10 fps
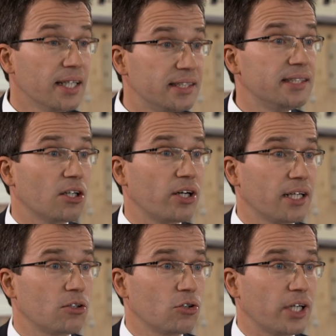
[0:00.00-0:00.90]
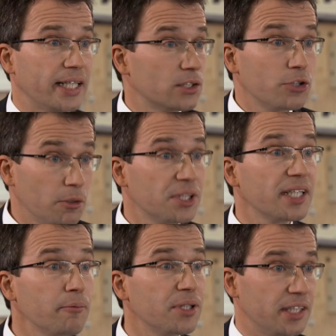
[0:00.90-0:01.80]
es ist auch eine Konkurrenz für die
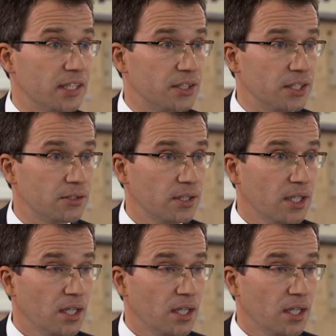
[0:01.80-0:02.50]
Betriebe, die hier sind,